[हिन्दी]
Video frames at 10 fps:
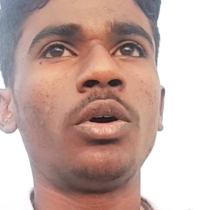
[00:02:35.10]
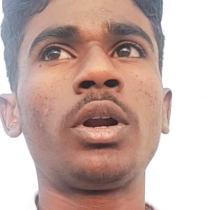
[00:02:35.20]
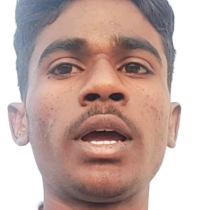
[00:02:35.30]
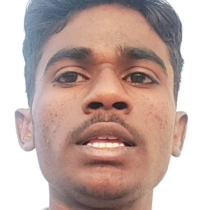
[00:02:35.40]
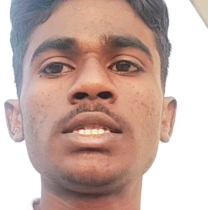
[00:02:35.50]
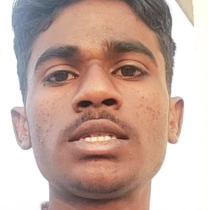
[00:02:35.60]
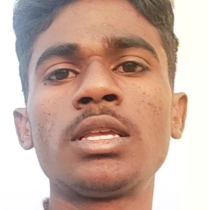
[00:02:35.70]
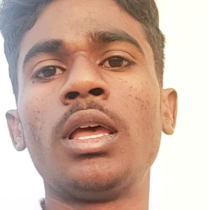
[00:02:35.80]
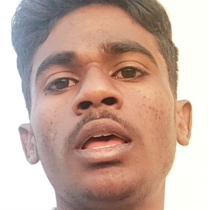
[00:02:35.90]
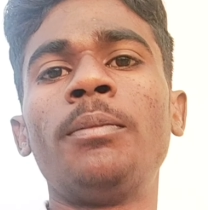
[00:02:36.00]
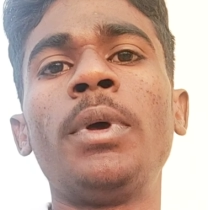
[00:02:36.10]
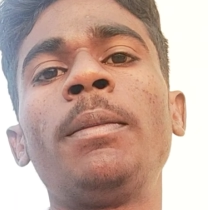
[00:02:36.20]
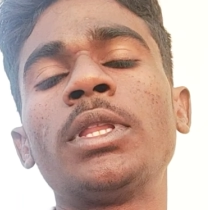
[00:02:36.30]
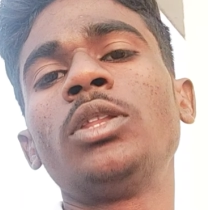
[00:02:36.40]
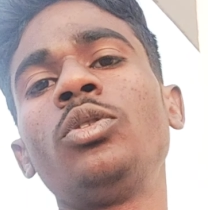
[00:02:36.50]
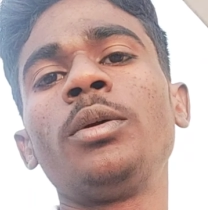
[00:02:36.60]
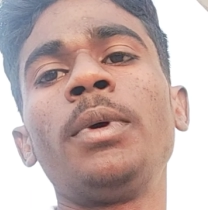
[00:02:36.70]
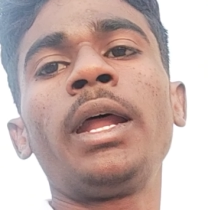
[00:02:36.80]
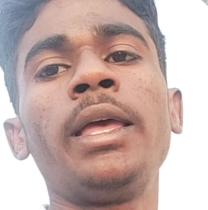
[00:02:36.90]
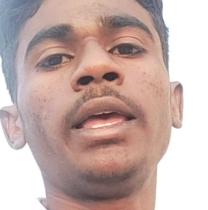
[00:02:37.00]
और गाइज मैं बता दूँ कि
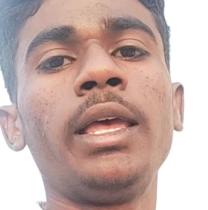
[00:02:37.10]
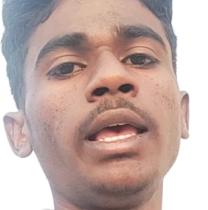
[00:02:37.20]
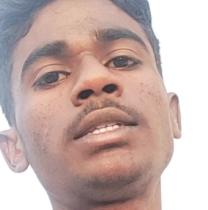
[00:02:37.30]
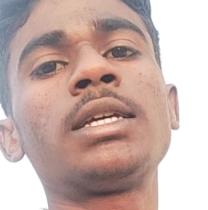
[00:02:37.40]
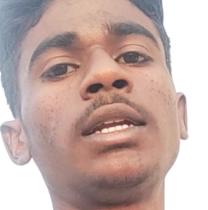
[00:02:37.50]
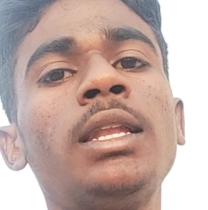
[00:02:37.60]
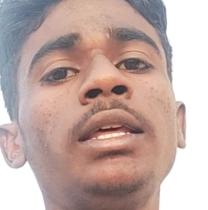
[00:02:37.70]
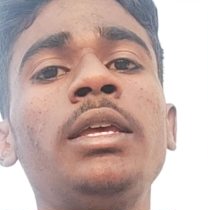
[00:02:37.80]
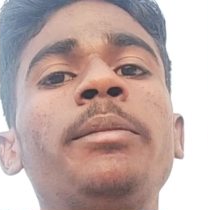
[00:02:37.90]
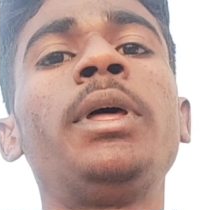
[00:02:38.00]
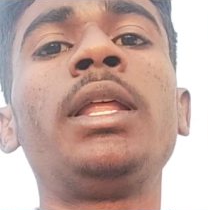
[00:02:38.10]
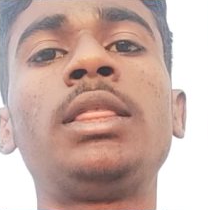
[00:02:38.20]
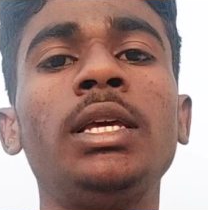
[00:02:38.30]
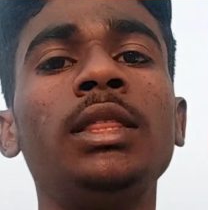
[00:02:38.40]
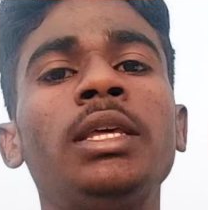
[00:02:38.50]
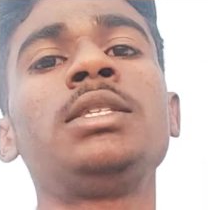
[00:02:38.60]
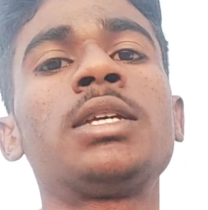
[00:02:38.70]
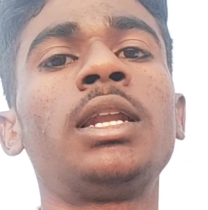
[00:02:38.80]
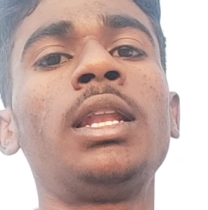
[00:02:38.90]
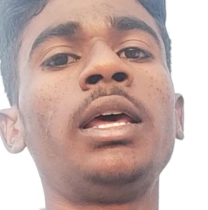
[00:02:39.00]
मेरा एक चैनल नहीं है मेरे तीन तीन
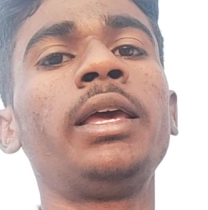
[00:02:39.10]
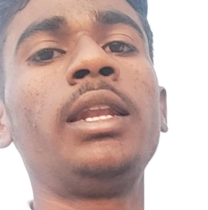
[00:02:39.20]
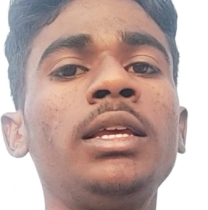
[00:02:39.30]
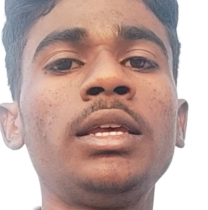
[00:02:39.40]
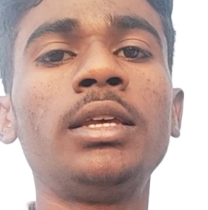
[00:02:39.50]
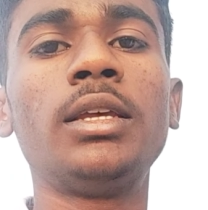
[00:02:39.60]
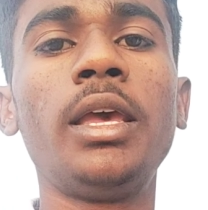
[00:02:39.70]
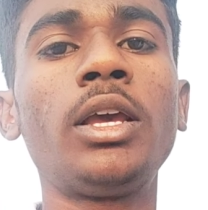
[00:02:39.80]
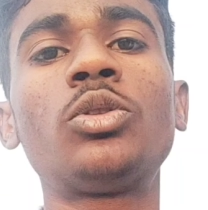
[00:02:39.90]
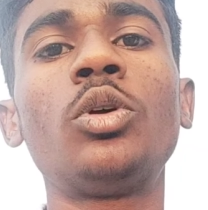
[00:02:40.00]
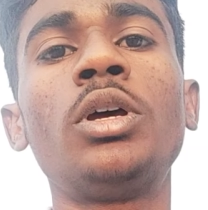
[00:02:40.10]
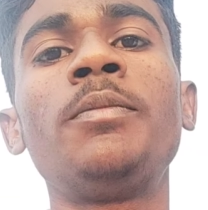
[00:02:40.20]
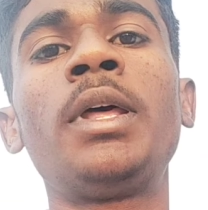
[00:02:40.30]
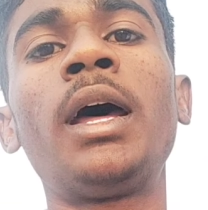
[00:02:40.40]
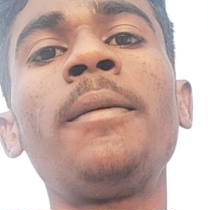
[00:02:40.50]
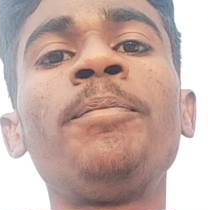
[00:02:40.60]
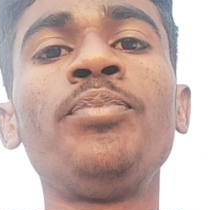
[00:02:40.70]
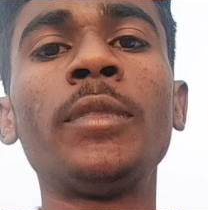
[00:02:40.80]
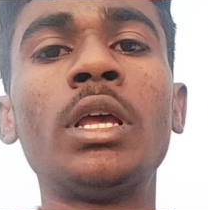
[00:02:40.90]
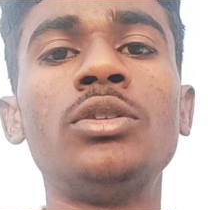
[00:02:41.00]
चैनल है यानी कि एक तो है मेरा
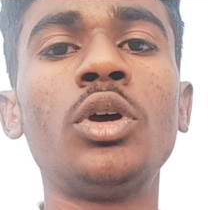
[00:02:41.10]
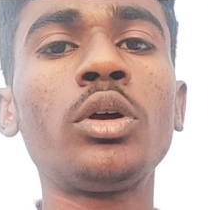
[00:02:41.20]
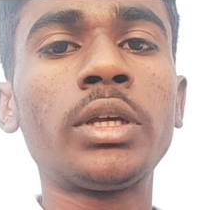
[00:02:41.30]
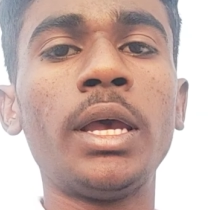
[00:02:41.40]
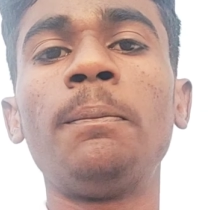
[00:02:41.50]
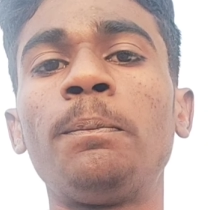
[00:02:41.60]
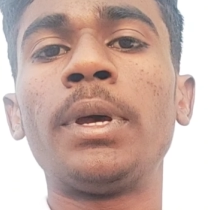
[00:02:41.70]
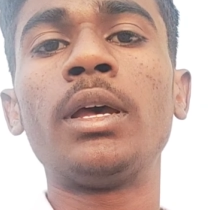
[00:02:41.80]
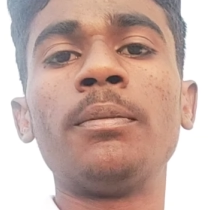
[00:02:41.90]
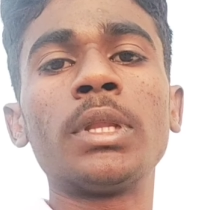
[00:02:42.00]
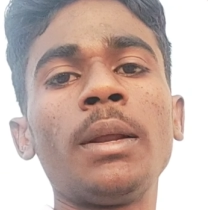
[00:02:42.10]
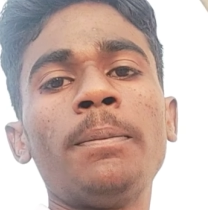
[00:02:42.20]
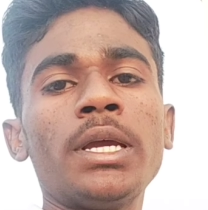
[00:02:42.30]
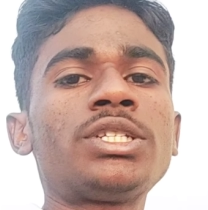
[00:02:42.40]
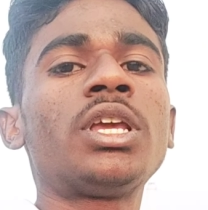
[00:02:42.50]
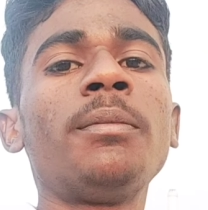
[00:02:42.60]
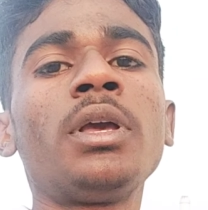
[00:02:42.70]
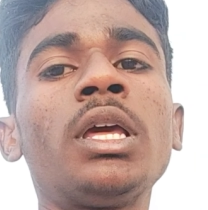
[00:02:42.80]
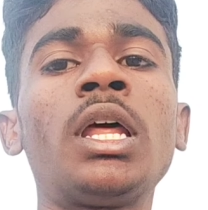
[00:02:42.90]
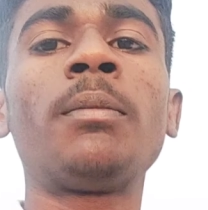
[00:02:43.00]
जो गेम पे है मतलब बेस्ट
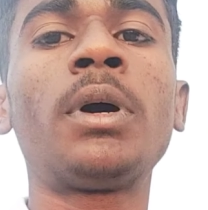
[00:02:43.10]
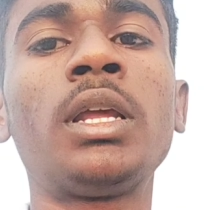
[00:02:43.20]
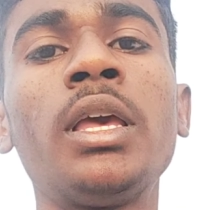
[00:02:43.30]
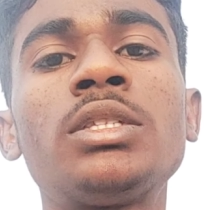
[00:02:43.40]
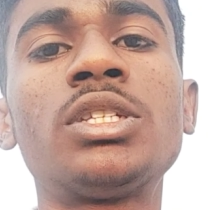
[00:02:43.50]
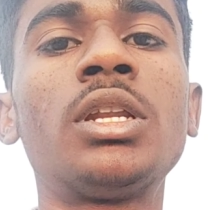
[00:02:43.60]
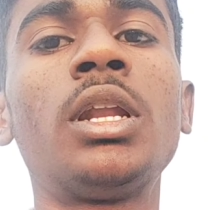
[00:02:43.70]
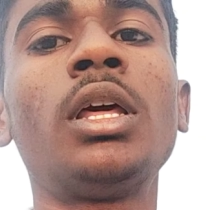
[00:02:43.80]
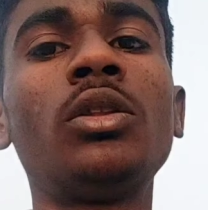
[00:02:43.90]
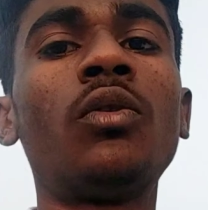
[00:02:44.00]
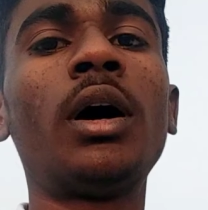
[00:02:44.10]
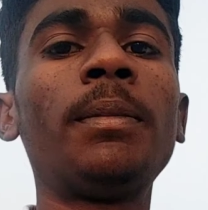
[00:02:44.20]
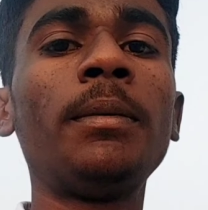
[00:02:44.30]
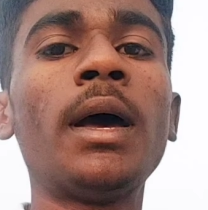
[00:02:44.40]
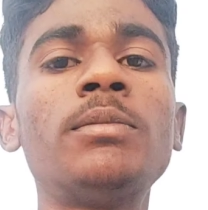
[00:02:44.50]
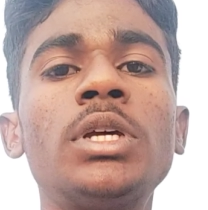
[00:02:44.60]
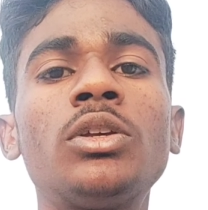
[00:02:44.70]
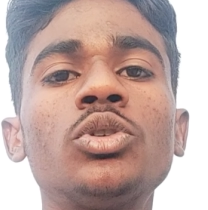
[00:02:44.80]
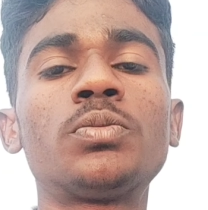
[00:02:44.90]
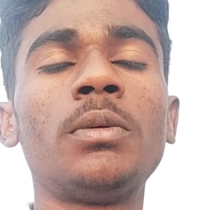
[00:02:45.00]
गेमिंग के नाम करके एक चैनल है तो वहाँ पे भी आप
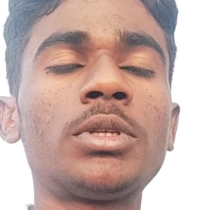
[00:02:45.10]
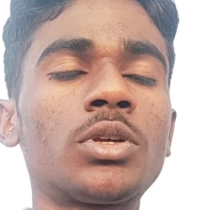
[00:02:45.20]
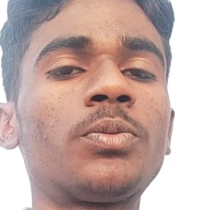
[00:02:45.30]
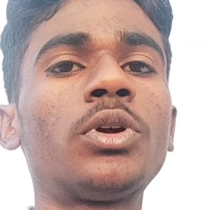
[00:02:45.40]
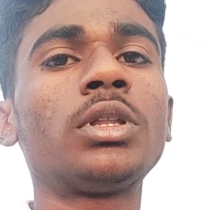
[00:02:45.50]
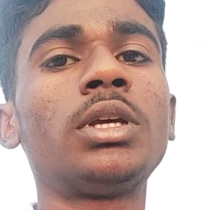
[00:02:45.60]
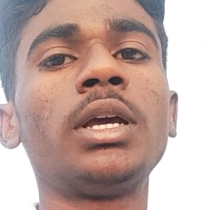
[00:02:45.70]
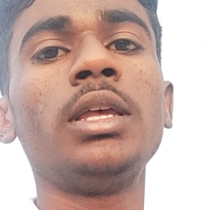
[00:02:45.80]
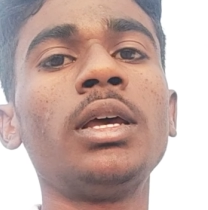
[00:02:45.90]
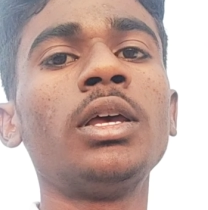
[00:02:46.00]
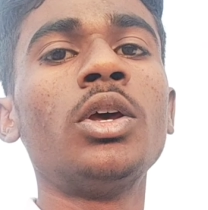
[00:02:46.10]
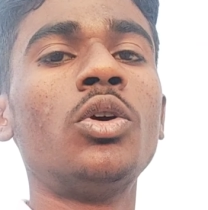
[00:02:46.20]
जाके उस पर भी सपोर्ट दिखाइए